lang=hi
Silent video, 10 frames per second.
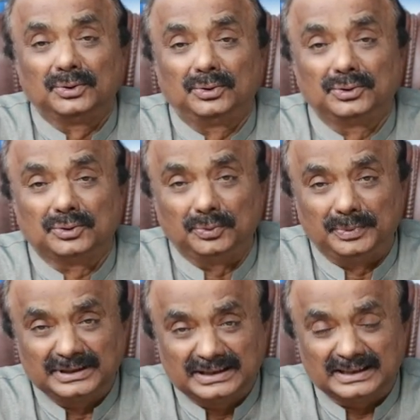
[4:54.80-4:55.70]
रोड को
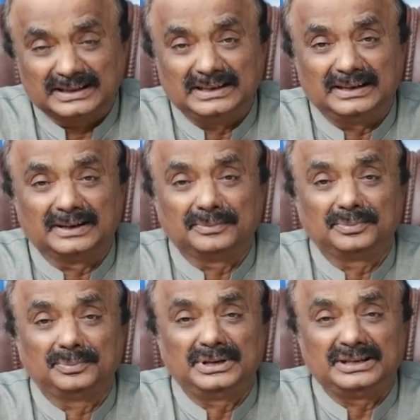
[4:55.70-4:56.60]
बंद कर दिया
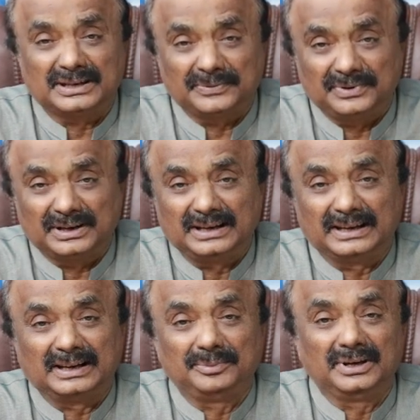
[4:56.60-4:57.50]
बड़ी ट्रैफिक
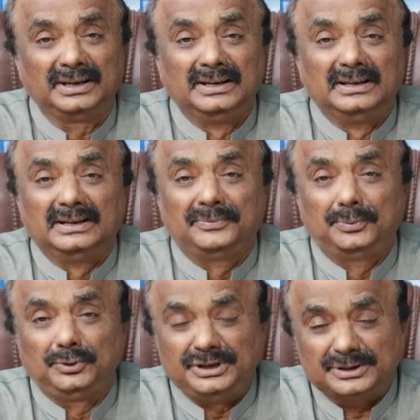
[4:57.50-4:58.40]
के कि हमें
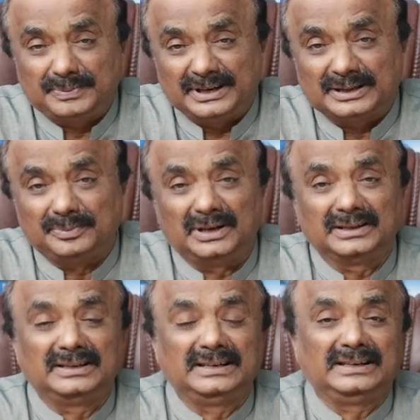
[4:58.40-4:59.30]
पुलिस पे
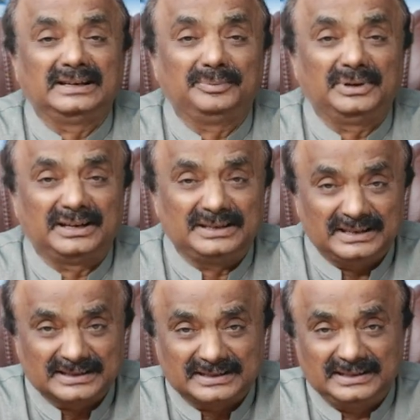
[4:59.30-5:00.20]
अतमाद नहीं है हमें
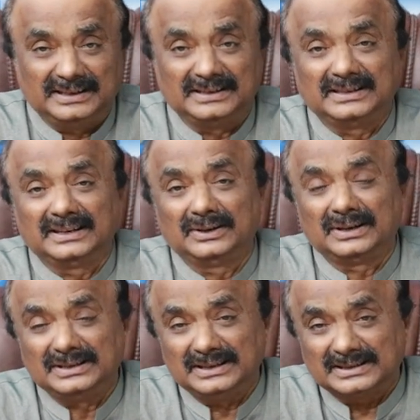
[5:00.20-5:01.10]
रेंजर्स दिया जाए
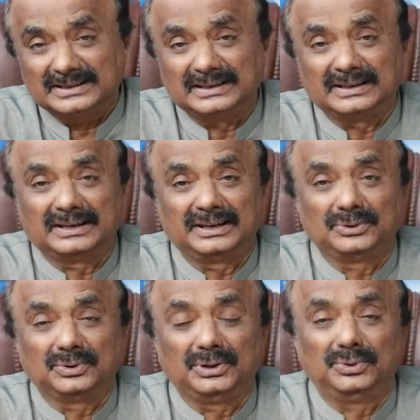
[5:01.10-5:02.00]
रेंजर्स के
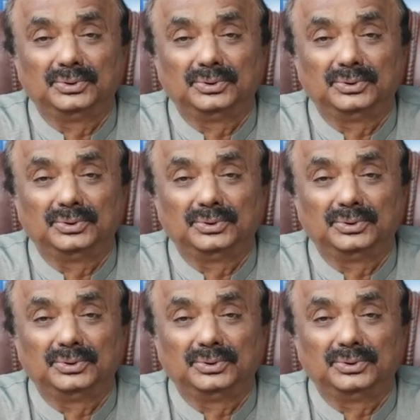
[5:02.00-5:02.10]
जो है